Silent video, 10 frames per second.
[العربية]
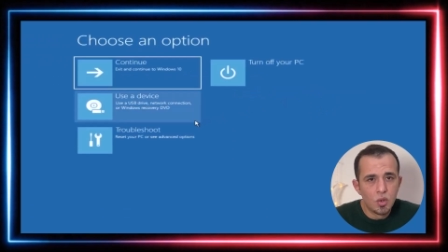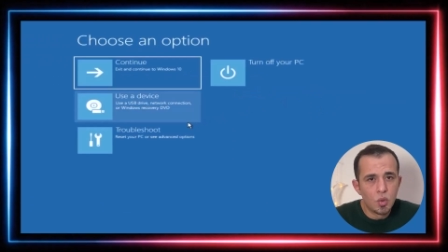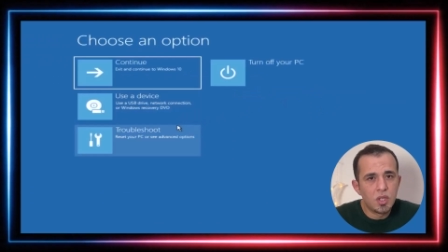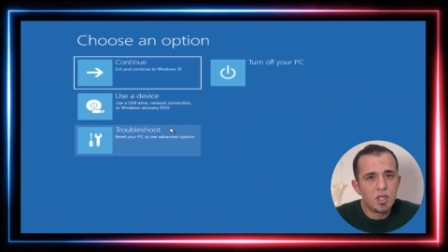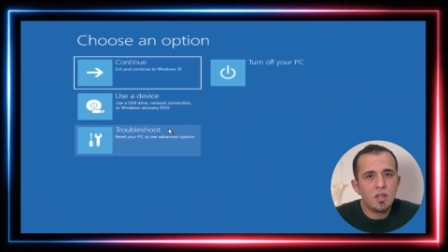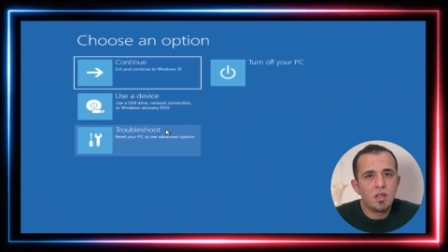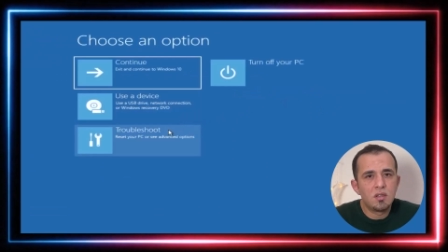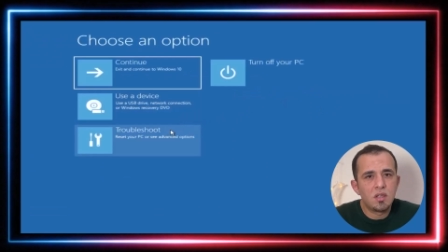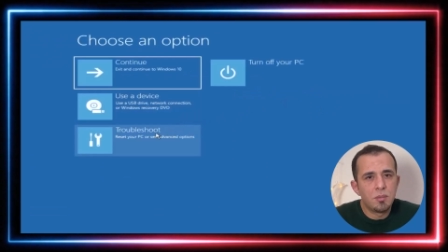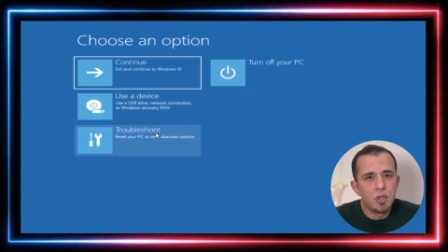وتختار
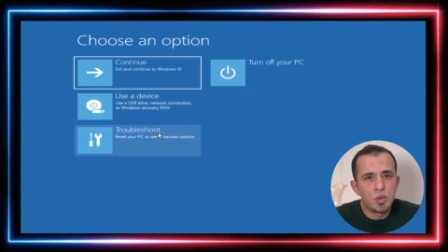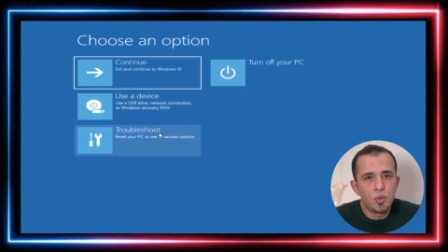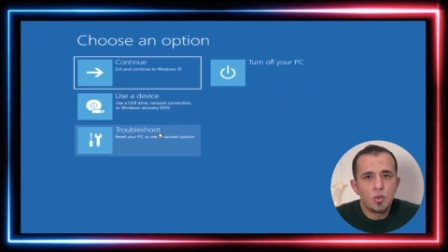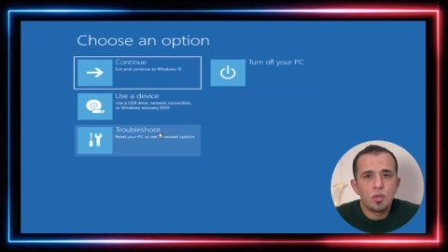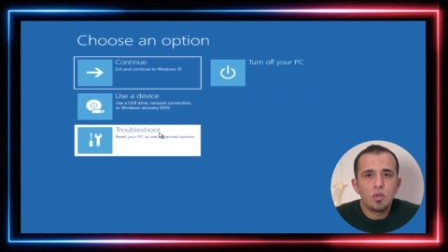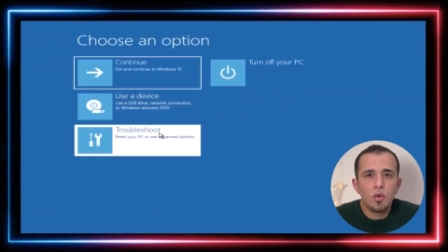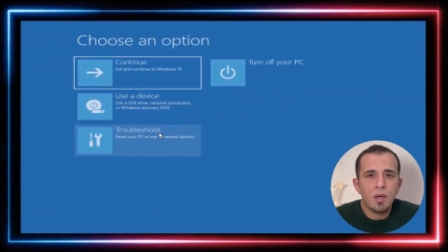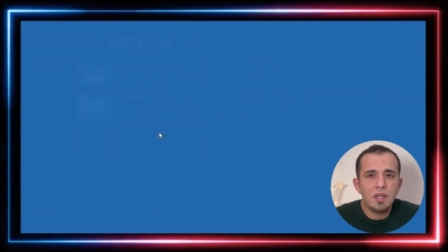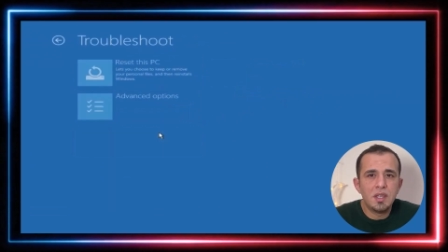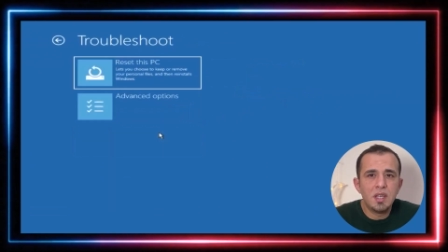ترابل شوت
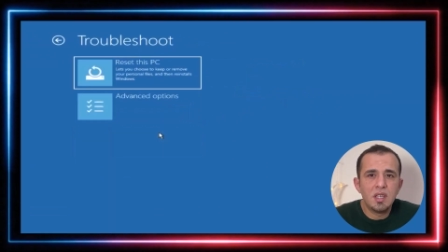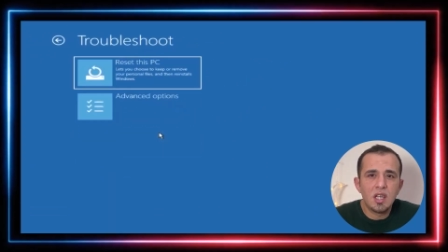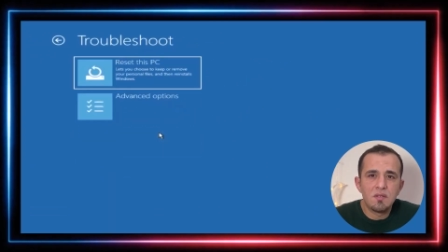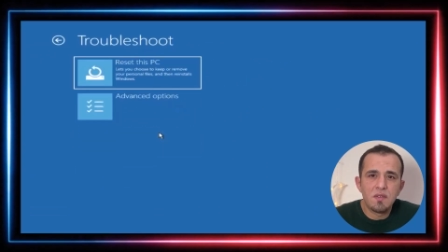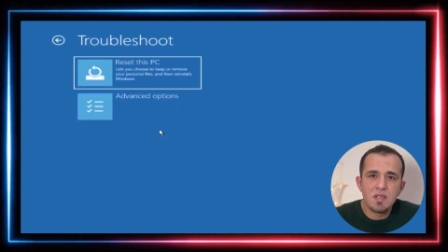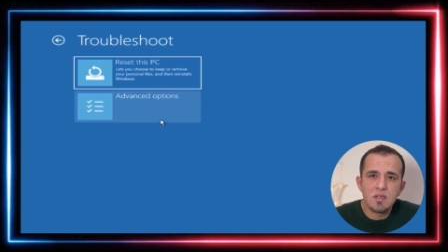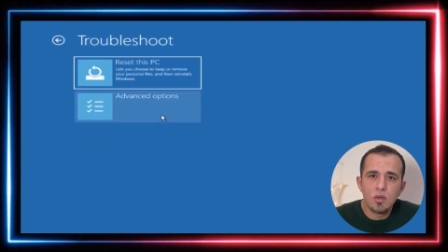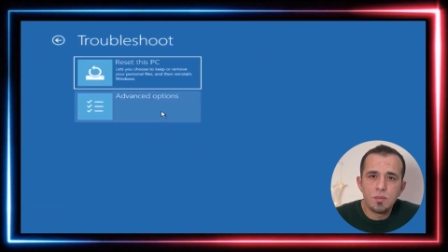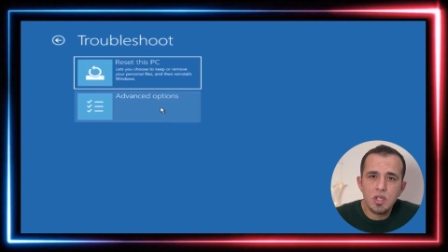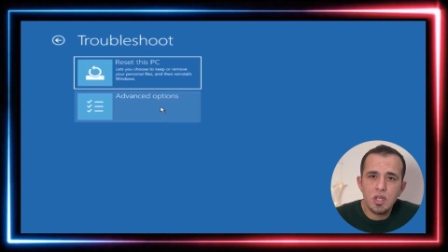وبعدين ادفانس
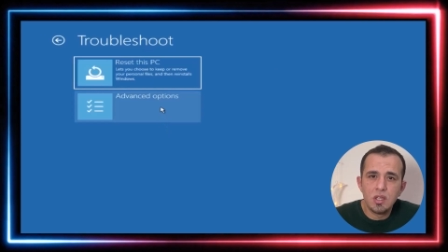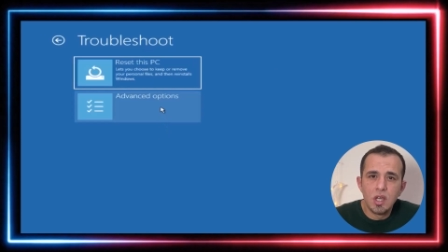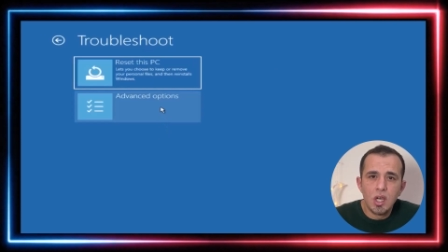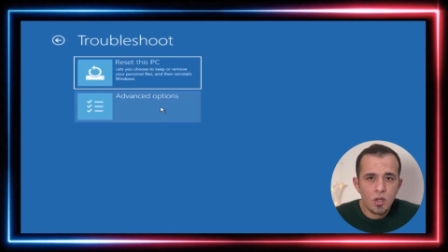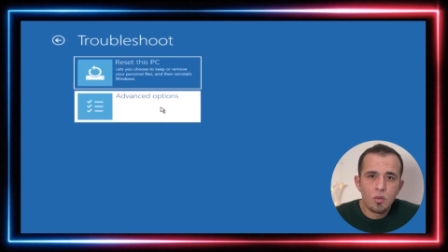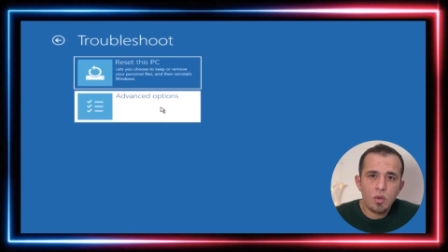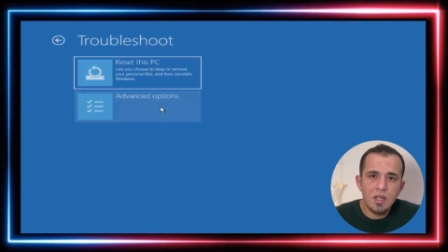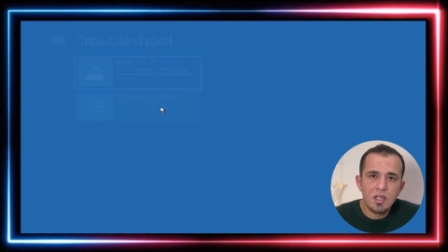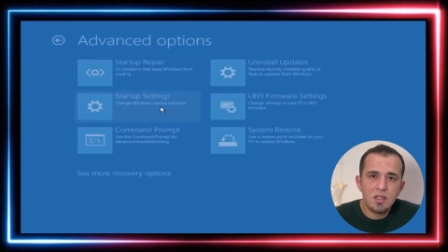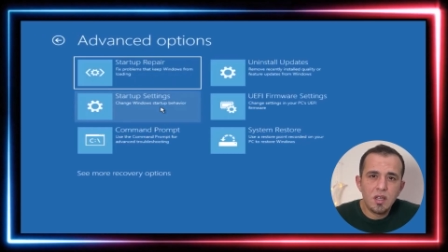اوبشن ورح
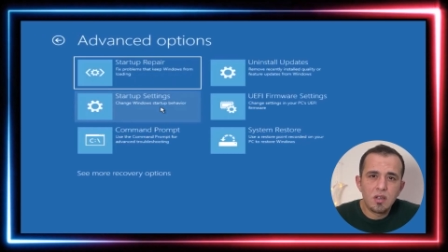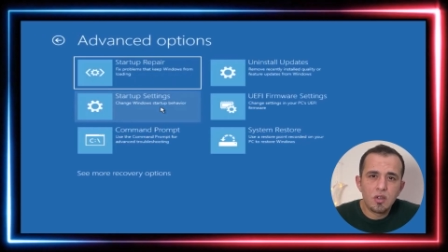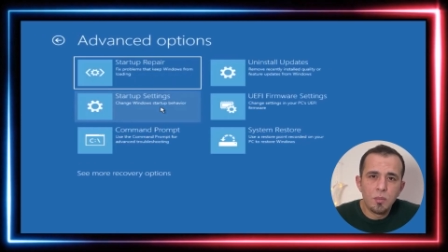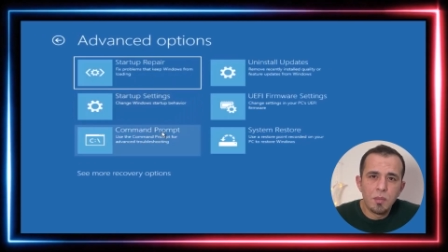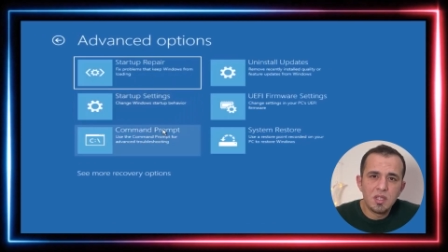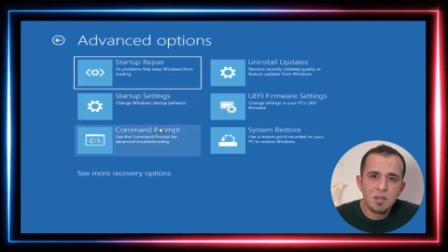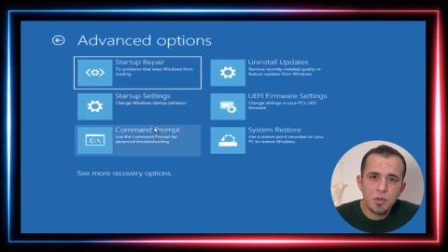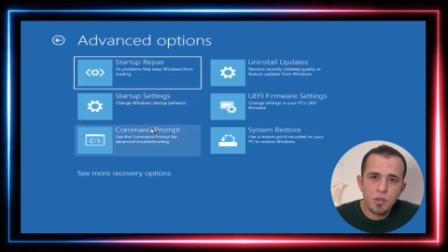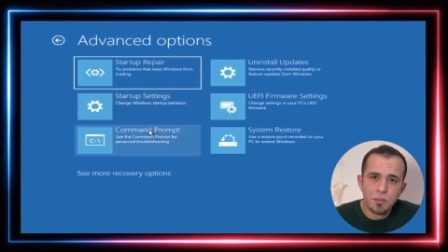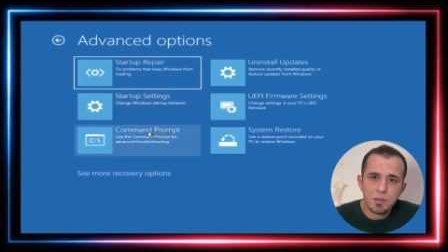نختار كوماند
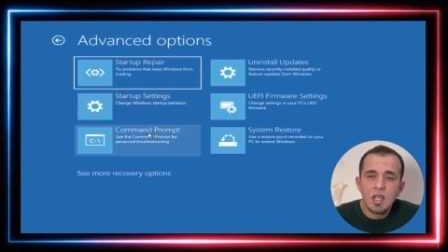برومبت